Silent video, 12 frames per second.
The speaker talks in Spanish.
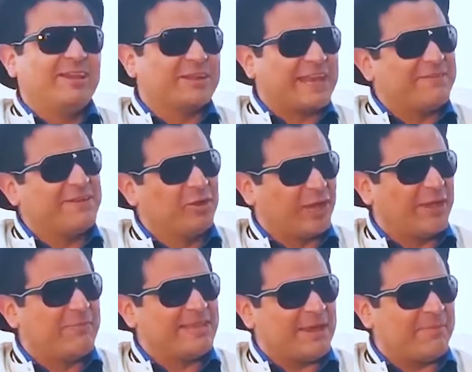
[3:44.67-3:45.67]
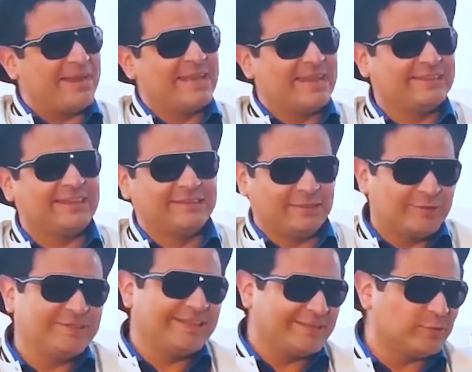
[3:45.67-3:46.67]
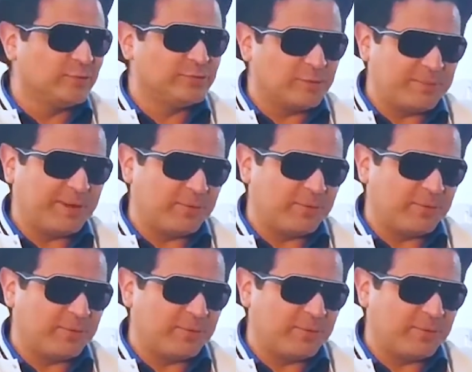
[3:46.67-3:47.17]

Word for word: A mí lo que, lo que me llamaría la atención sí es justo